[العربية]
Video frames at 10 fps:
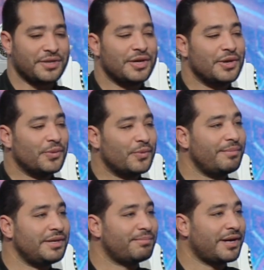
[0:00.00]

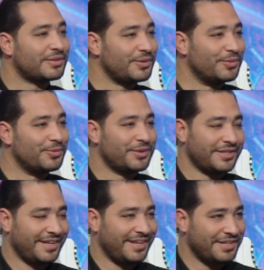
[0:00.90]
ومن بعض الأمور
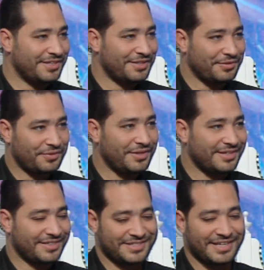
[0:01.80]
إن في
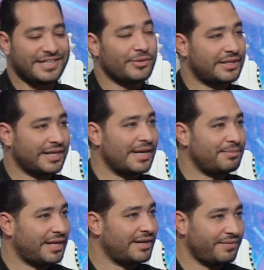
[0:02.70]
سيدة وأنا تكلمت
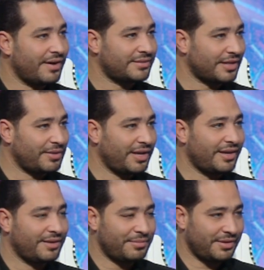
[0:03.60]
عنها في اكثر من,
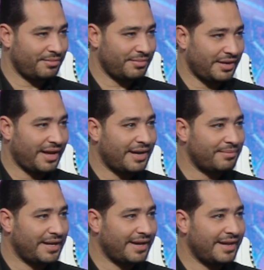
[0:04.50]
حلقه من, من حلقة من
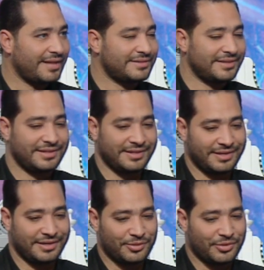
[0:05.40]
الحلقات اللي,
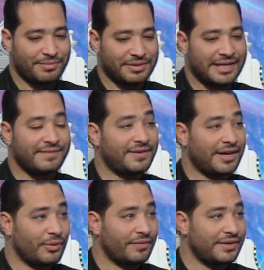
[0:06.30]
كنا بنتكلم فيها عن
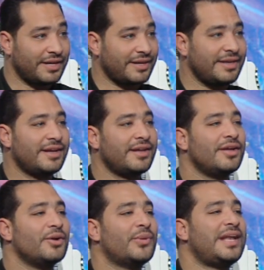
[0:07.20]
وقف النخيل
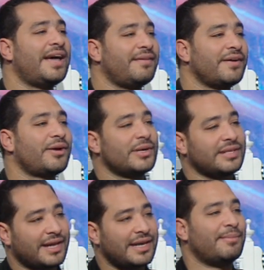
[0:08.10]
ولا أنفك
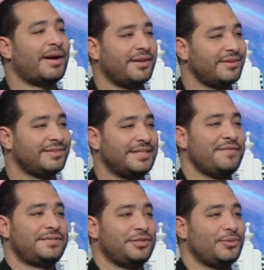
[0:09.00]
أتكلم عنها
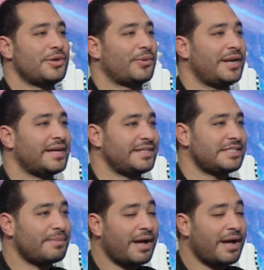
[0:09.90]
نفس الدنيا كلها تسمع